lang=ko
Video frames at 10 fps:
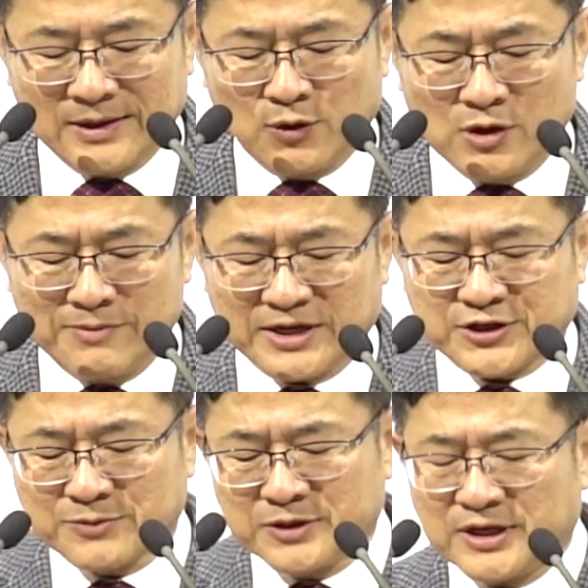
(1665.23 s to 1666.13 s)
오늘
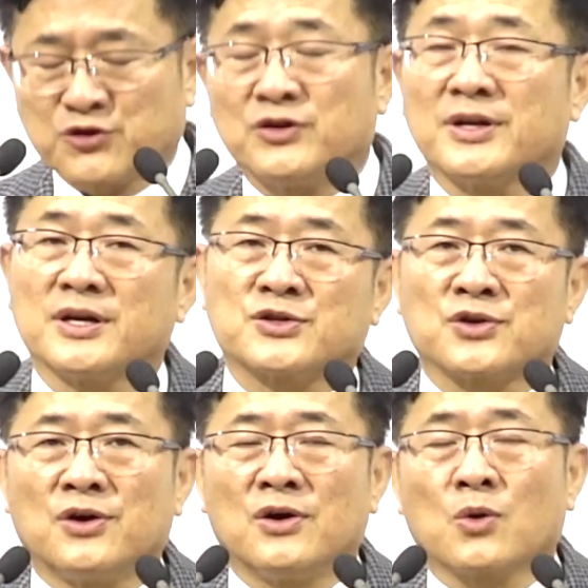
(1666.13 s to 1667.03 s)
말씀은
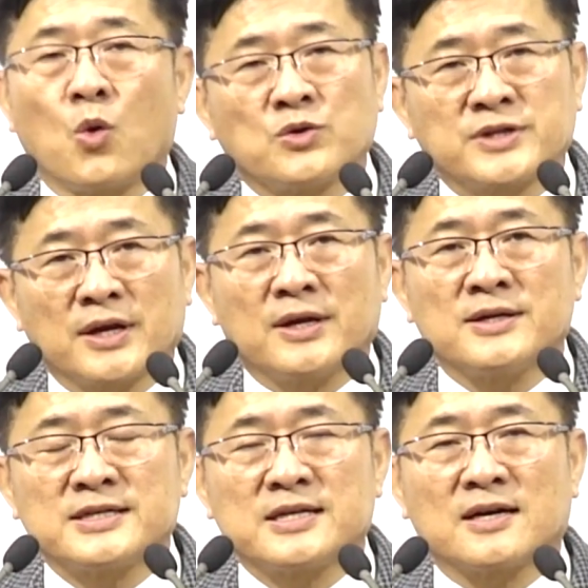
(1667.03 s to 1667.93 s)
예수님께서
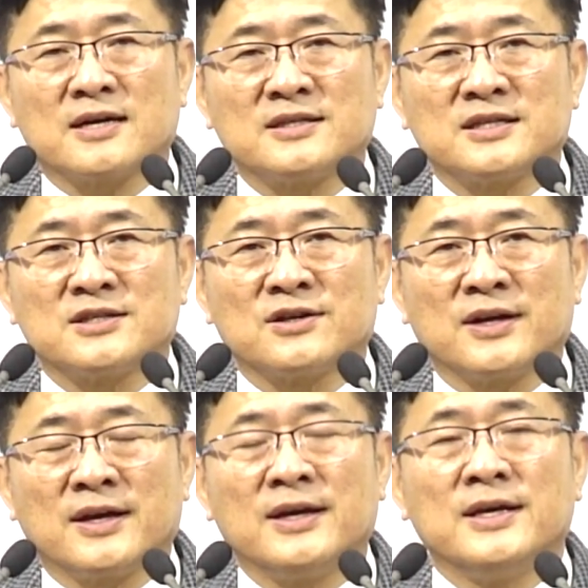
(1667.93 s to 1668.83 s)
공생애를 시작하시기
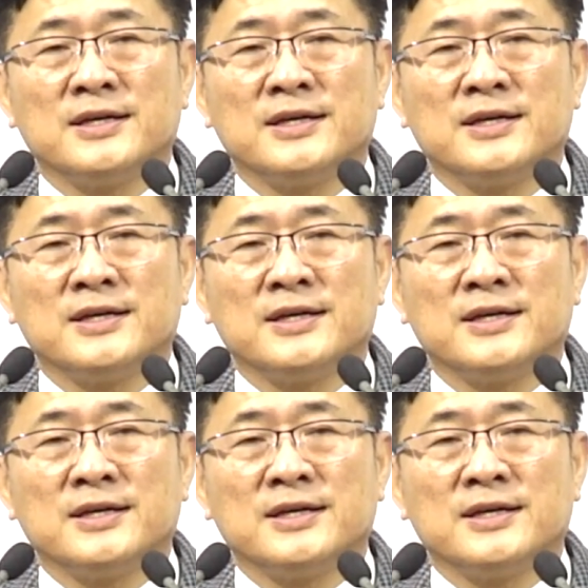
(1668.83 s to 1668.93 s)
전에